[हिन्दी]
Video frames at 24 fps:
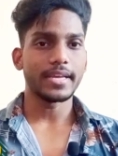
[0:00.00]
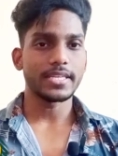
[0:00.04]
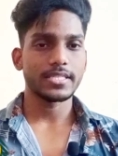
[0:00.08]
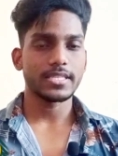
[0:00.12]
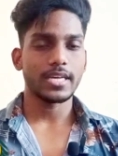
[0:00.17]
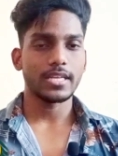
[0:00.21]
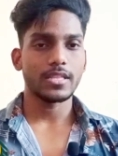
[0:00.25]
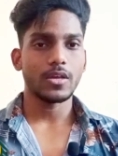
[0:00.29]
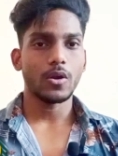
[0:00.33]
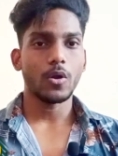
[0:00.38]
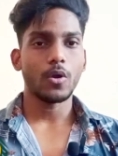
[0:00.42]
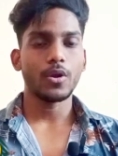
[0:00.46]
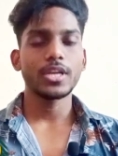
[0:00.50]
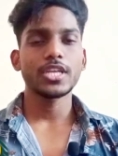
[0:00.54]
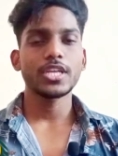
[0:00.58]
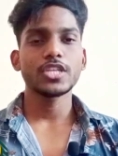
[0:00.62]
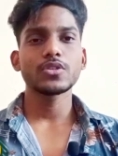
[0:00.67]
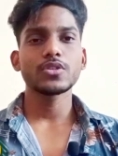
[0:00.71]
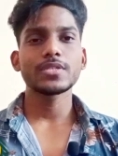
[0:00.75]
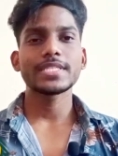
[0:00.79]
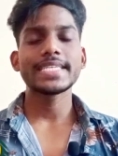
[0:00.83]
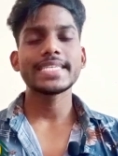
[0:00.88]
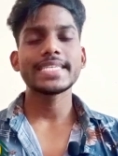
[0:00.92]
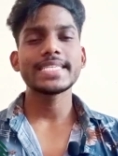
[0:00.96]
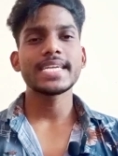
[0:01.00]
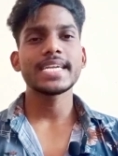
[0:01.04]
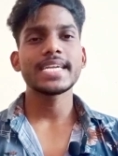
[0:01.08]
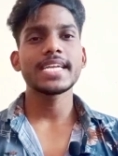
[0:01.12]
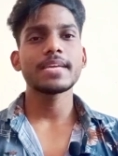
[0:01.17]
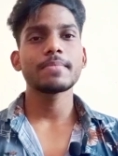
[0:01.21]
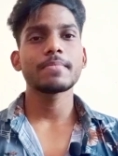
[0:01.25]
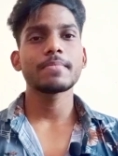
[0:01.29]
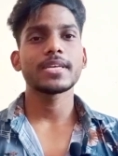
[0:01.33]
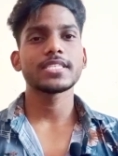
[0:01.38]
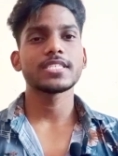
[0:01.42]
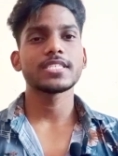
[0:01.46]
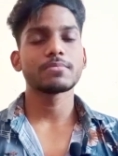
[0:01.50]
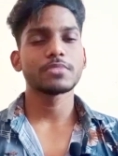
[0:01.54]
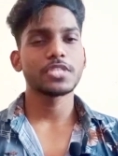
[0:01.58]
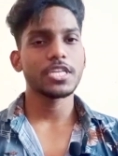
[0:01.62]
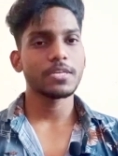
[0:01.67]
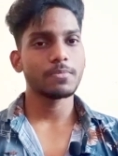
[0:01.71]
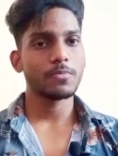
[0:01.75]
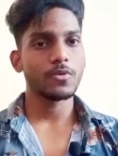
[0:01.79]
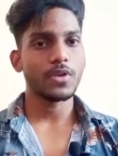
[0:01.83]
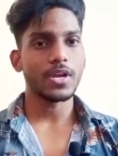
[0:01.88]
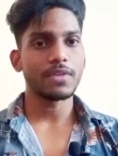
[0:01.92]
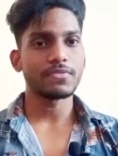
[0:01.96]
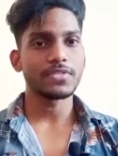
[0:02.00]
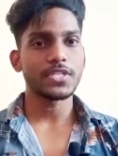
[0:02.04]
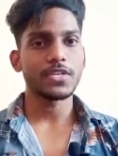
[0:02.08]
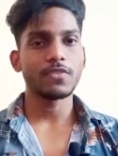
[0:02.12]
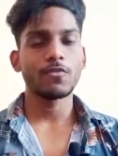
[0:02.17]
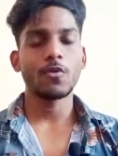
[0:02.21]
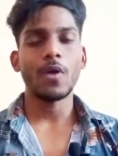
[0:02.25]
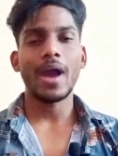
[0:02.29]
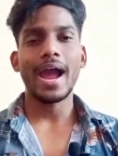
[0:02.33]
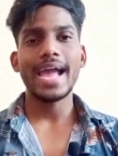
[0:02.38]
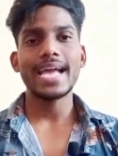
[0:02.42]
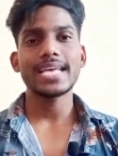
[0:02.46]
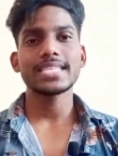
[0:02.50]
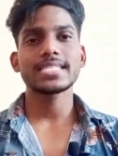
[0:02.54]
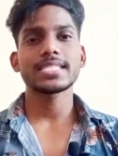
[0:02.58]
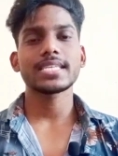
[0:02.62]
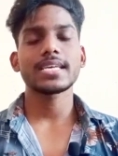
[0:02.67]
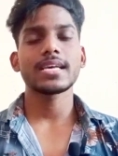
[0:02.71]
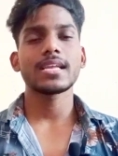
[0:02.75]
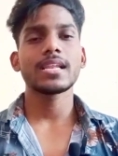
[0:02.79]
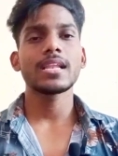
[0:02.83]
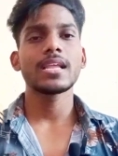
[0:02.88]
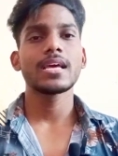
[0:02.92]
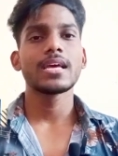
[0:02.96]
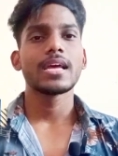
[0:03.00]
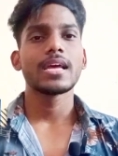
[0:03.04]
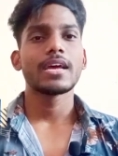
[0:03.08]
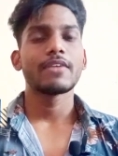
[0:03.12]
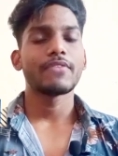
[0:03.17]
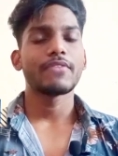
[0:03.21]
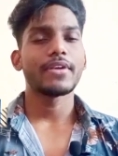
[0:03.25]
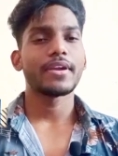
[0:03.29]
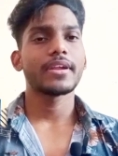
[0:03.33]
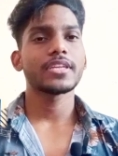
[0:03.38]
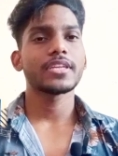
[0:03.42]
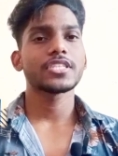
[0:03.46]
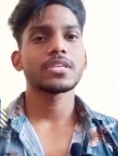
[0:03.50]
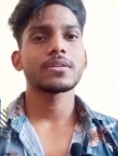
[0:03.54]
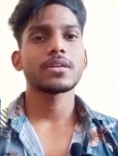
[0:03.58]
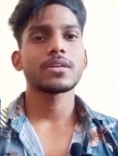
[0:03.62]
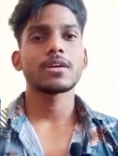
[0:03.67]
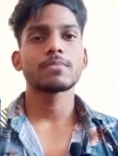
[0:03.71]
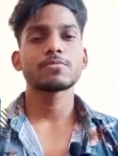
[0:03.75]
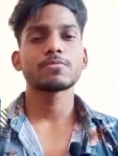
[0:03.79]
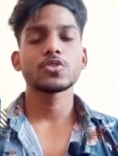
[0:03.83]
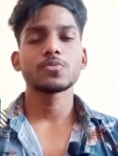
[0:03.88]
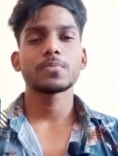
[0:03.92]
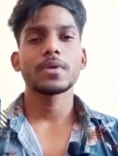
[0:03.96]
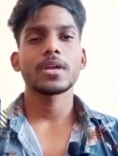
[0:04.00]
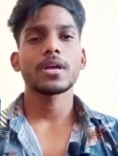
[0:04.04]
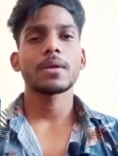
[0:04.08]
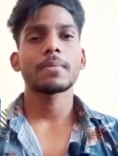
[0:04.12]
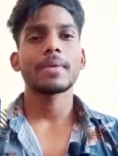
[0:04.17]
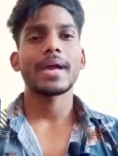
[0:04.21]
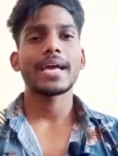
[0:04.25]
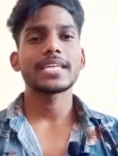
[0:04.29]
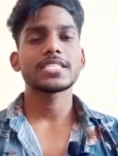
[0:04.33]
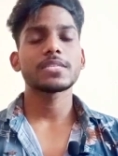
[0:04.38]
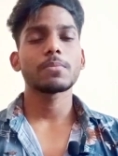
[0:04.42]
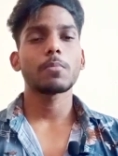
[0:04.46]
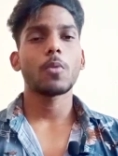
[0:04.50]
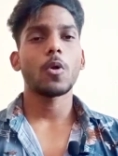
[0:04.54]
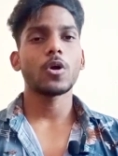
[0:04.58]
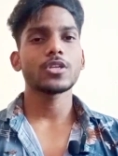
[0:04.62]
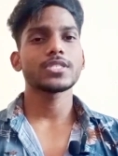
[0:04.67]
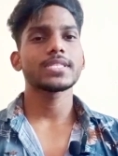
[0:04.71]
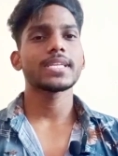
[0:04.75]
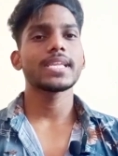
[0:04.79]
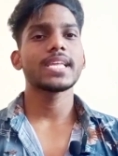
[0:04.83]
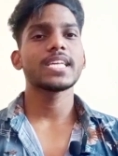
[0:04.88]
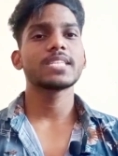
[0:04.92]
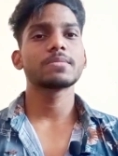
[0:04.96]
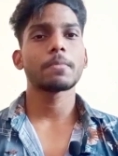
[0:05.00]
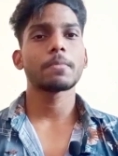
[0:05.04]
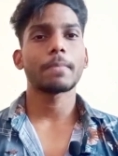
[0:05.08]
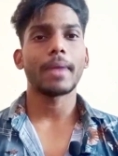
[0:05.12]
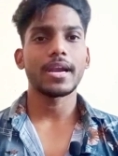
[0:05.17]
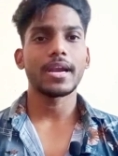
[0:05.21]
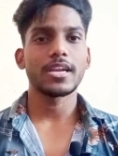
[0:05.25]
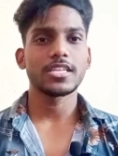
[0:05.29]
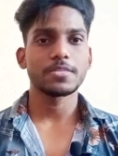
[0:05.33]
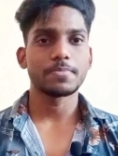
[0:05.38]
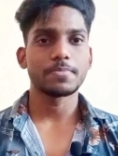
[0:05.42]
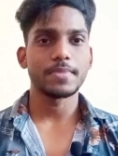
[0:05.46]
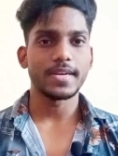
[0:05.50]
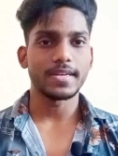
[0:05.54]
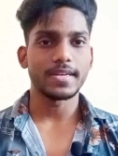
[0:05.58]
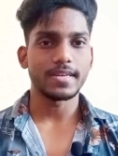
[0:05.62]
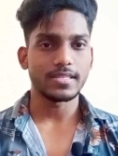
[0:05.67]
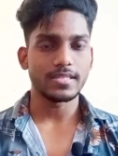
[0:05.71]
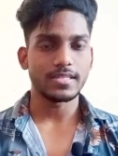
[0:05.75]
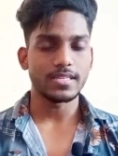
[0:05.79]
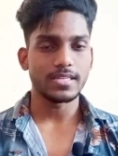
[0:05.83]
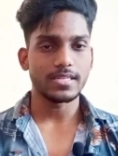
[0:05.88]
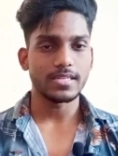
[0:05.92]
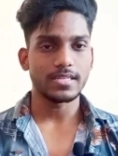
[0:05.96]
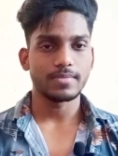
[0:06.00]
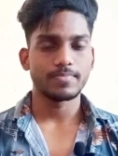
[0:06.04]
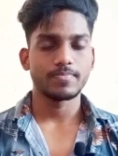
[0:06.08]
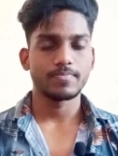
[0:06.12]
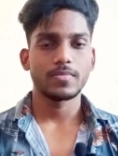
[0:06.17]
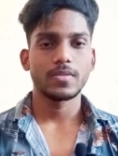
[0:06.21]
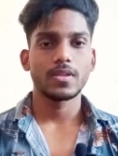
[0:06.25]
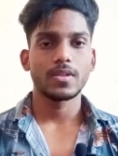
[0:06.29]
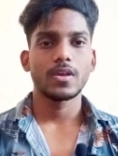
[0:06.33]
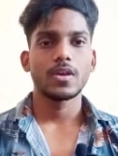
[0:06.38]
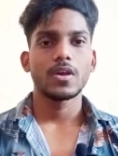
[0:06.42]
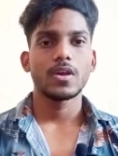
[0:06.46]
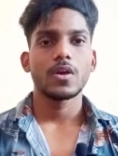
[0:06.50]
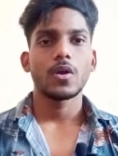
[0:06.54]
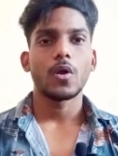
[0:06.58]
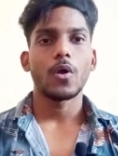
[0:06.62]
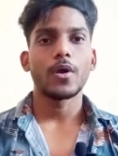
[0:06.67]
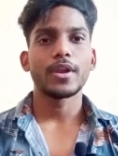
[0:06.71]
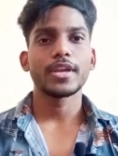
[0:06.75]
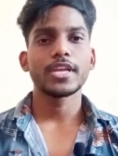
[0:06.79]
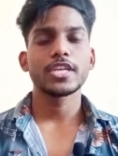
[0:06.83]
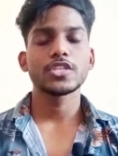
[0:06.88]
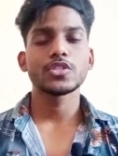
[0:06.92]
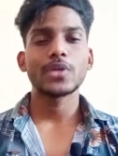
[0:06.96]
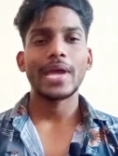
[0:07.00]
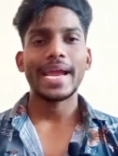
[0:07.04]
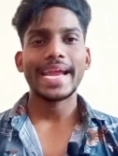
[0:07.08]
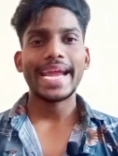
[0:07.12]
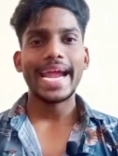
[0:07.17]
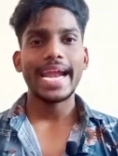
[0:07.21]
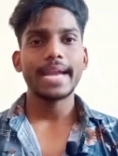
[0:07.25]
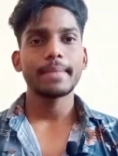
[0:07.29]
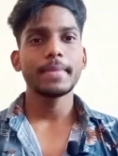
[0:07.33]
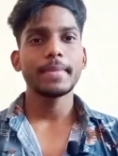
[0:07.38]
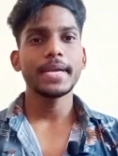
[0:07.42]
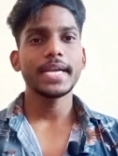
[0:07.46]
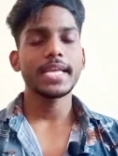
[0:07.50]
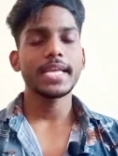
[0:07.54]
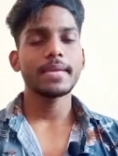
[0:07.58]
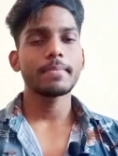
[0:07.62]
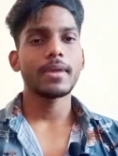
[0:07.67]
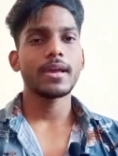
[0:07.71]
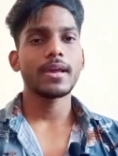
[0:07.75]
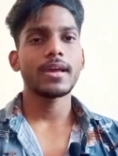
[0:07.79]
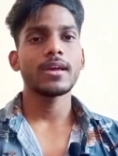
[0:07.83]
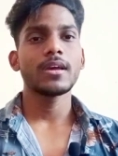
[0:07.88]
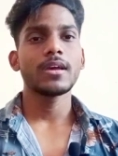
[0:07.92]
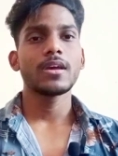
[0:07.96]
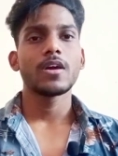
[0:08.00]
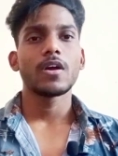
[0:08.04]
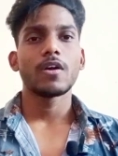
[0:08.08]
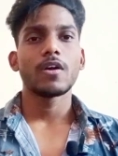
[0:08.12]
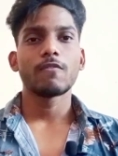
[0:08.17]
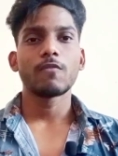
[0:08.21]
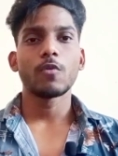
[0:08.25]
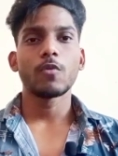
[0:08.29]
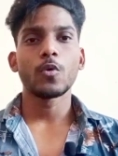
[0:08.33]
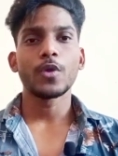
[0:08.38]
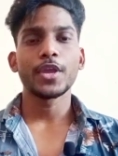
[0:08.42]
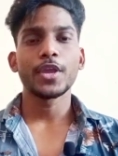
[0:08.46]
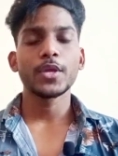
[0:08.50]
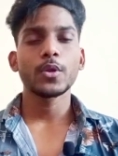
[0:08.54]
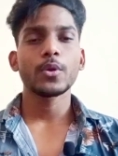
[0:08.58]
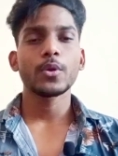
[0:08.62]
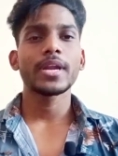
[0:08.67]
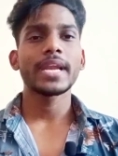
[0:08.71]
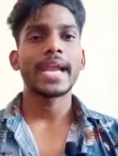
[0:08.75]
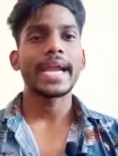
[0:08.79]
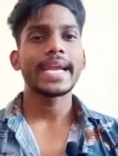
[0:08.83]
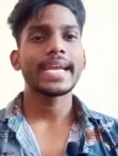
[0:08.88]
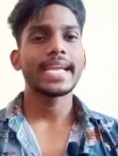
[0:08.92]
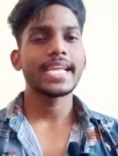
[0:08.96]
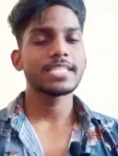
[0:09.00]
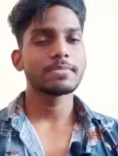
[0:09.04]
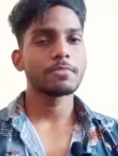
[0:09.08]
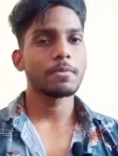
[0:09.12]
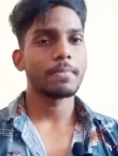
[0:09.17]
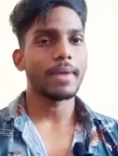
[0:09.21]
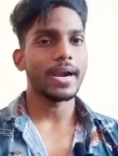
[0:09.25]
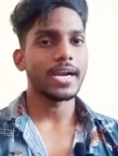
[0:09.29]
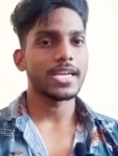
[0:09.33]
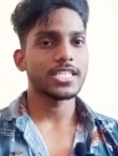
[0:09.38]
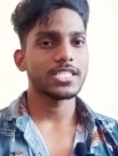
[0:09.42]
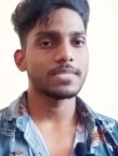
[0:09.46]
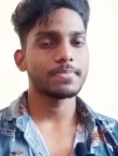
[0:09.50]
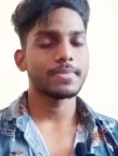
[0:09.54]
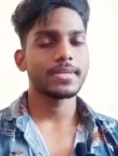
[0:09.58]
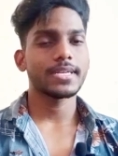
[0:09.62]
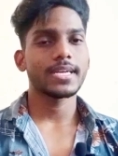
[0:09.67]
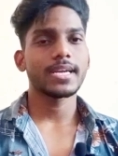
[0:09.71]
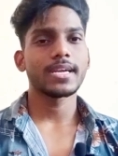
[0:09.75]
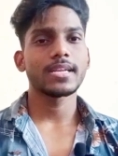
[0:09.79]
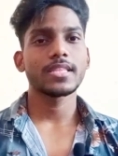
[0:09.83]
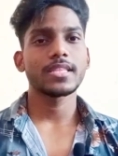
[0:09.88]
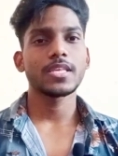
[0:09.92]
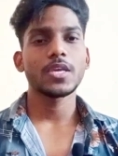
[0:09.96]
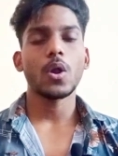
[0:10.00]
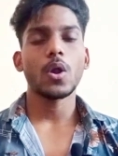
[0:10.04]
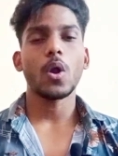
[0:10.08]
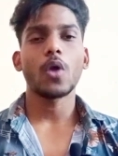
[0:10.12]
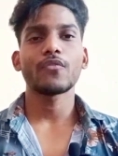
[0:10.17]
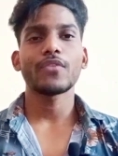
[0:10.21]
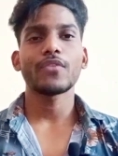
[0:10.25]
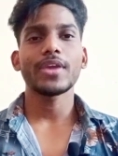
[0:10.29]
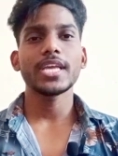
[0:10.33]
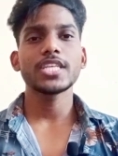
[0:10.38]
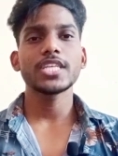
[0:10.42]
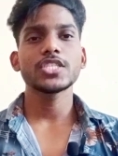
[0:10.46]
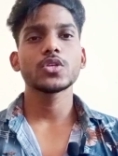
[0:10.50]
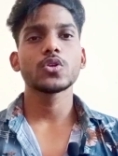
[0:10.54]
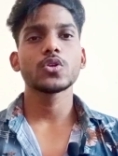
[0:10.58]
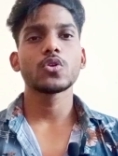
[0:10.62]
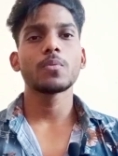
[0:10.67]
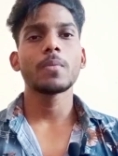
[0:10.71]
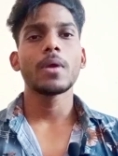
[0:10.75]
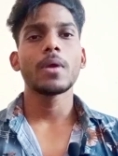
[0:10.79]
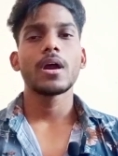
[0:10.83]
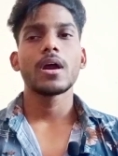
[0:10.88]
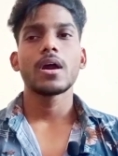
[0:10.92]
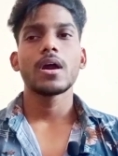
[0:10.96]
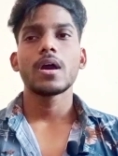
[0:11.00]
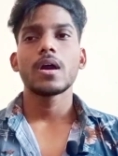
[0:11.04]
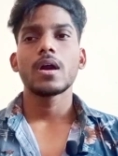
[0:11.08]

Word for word: के साथ और इनकी जो सीनियर टीम है जमशेदपुर एफ वो आई फेडरेशन कप सुपर कप ऐसे बहुत से लीग्स में पार्टिसिपेट करती है और इनकी जो एकेडमी टीम है वो हीरो इलाइट लीग्स में पार्टिसिपेट करती है ऑफ एज ग्रुप